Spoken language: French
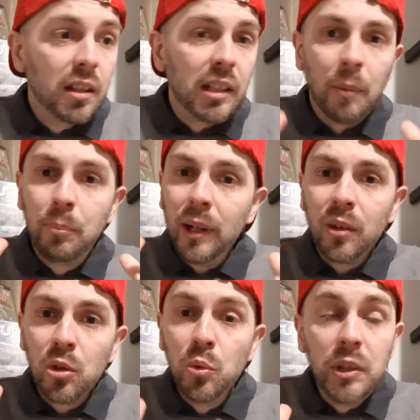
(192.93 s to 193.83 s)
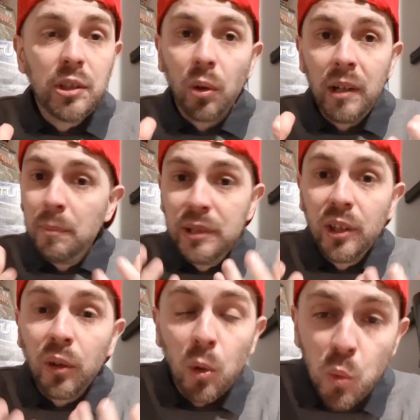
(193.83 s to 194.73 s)
Il n'y a pas d'ennui sur
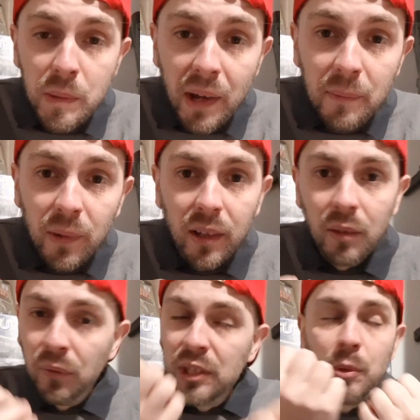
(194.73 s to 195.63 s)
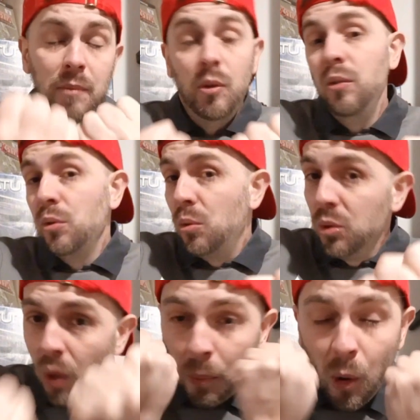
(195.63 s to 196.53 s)
l'épisode en lui-même. Visuellement, du coup,
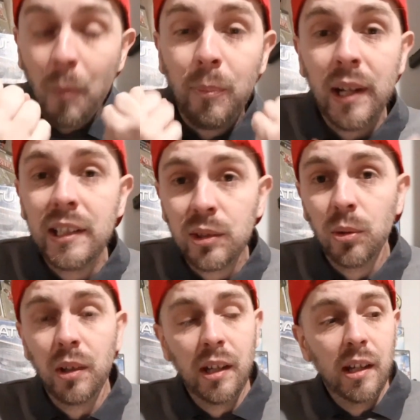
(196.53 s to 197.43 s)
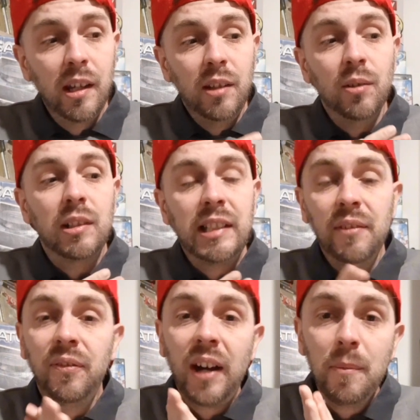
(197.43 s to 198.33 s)
t'en prends plein les yeux. Donc c'est
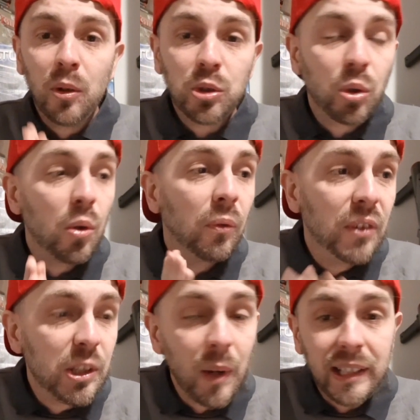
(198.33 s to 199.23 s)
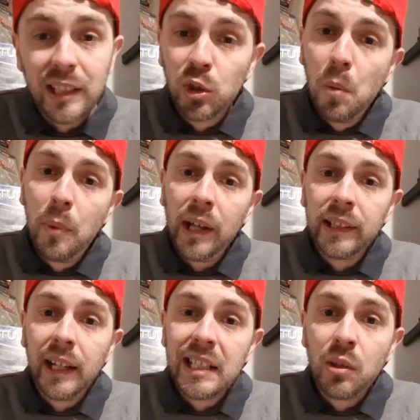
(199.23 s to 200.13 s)
vraiment sur le visuel qui est super
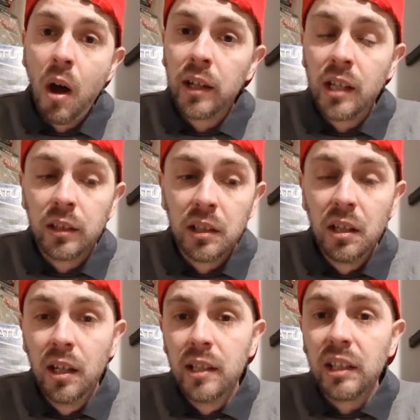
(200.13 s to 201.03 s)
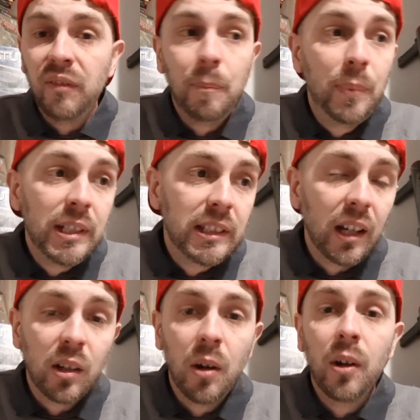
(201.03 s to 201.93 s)
intéressant à regarder. Ça fait plaisir
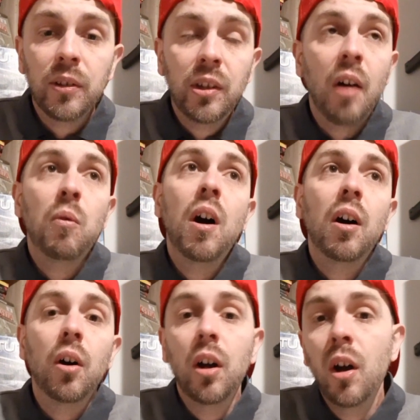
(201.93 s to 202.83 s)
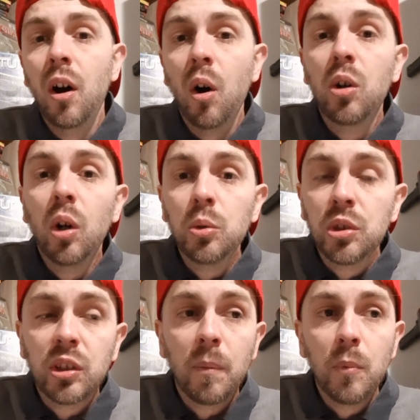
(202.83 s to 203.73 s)
hein, d'avoir euh, encore du
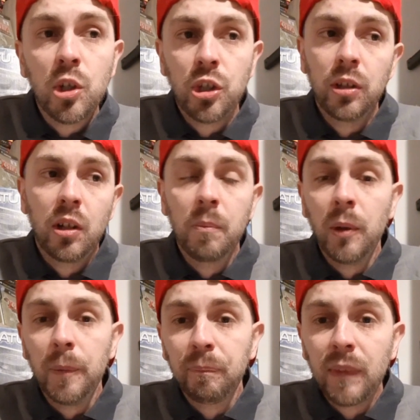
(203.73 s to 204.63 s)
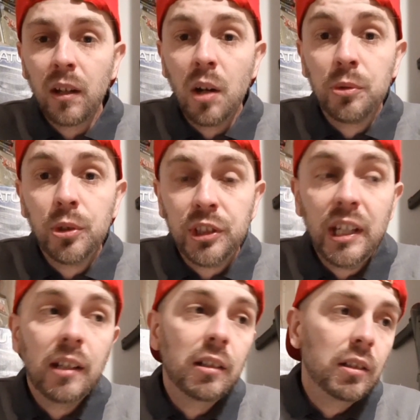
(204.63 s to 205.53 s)
stop motion comme, euh, comme ceci,
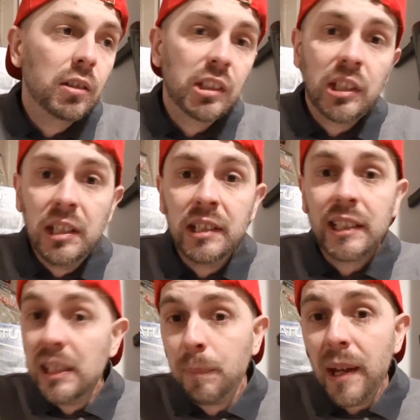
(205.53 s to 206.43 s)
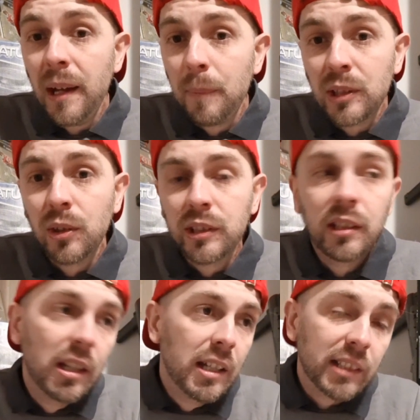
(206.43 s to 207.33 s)
hein, ce, qui, se perd, hein, parce que
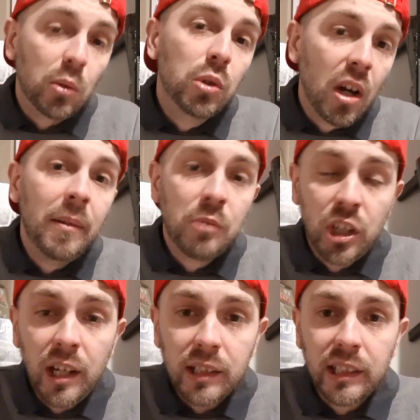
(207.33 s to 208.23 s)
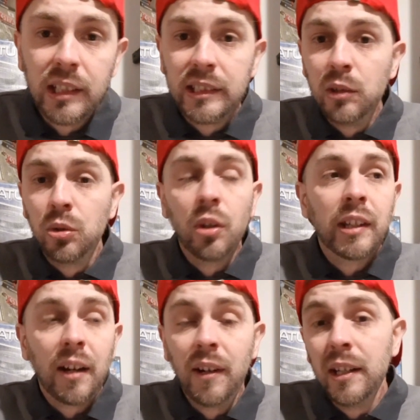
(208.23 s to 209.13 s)
ça coûte quand même cher, c'est du temps de
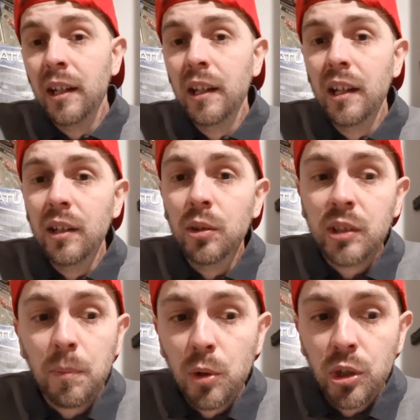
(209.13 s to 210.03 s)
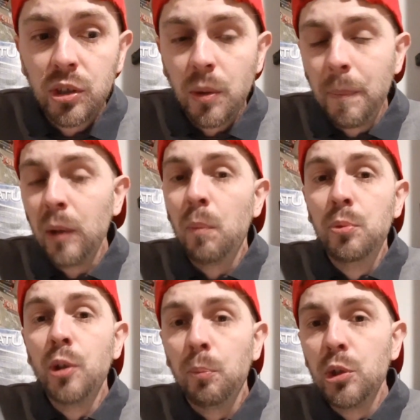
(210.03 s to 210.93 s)
travail. Le stop motion se perd de
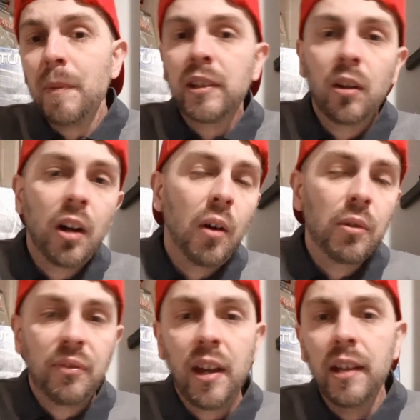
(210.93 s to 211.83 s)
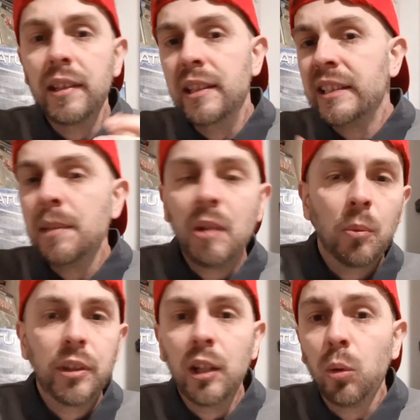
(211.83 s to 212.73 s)
plus en plus maintenant. Hein, on fait des dessins animés en
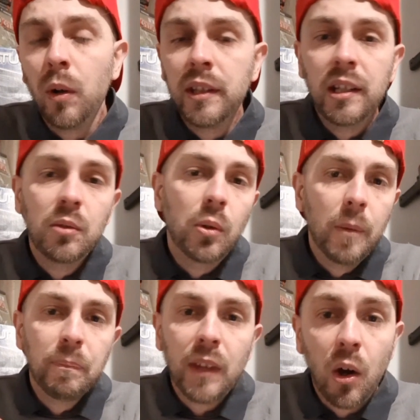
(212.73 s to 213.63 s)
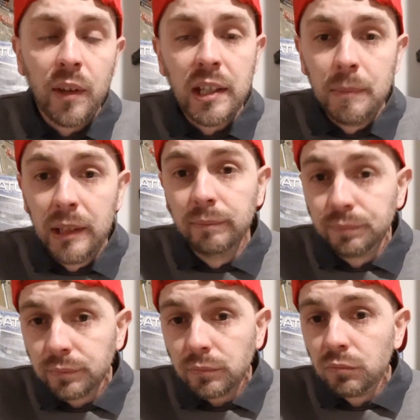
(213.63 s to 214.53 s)
modèle 3D ou euh, en animé.
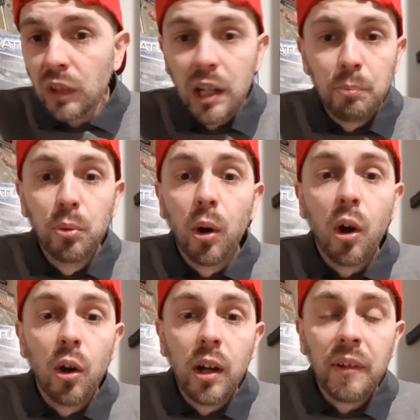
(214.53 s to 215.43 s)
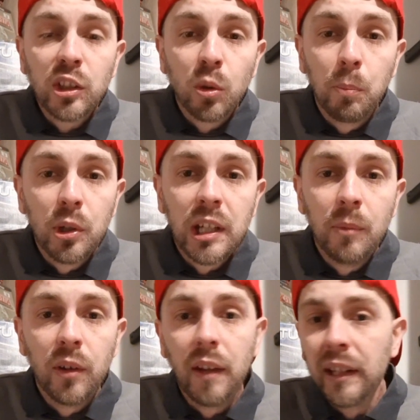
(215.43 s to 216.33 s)
Et pour euh, la version
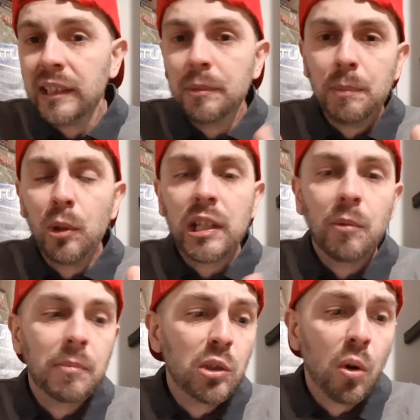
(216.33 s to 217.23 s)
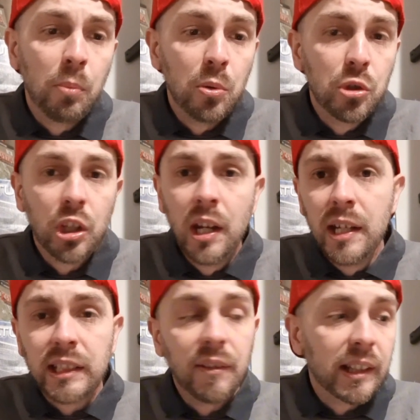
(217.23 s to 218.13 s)
Pokémon, avec ces petits Pokémon mignons en peluche,
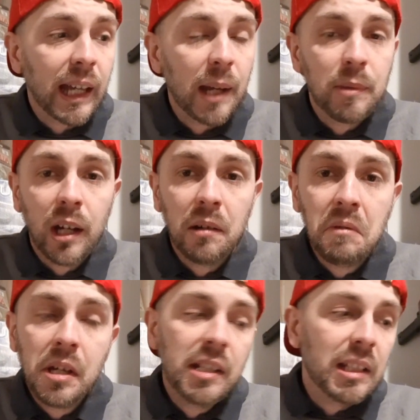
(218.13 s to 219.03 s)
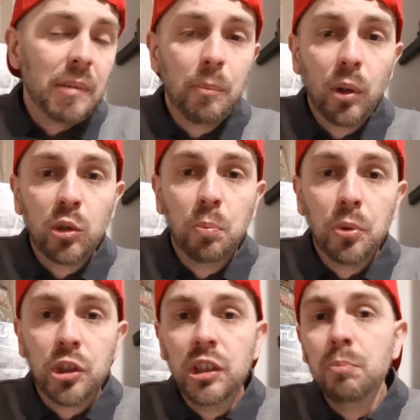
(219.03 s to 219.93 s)
ça va très bien. C'est bien pour les tout
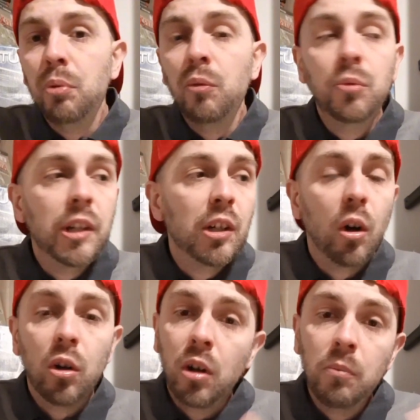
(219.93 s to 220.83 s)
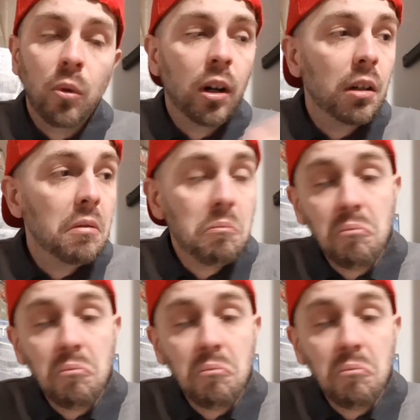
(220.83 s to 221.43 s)
petits, pour vous les grands comme moi. Euh.